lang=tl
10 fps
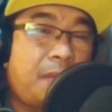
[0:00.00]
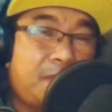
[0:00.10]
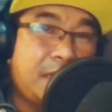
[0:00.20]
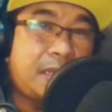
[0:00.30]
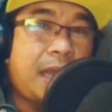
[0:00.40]

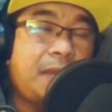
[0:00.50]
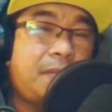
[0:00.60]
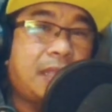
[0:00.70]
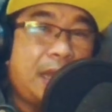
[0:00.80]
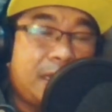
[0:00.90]
ibang bansa
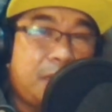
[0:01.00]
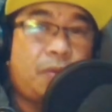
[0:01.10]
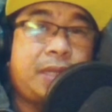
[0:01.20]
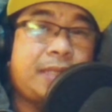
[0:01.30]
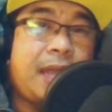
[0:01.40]
na magdala ng
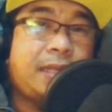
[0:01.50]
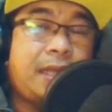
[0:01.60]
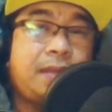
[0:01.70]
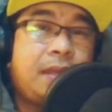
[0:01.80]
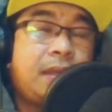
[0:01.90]
sibuyas sa atin